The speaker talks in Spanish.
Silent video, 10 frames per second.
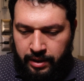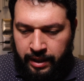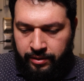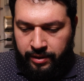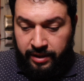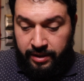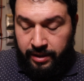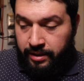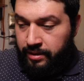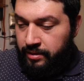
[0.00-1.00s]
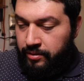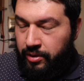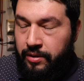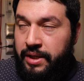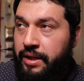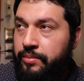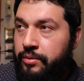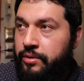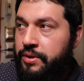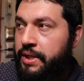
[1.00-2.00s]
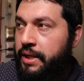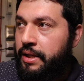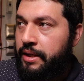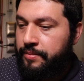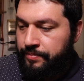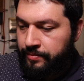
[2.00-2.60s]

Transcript: la roja está en willowlayer.cl.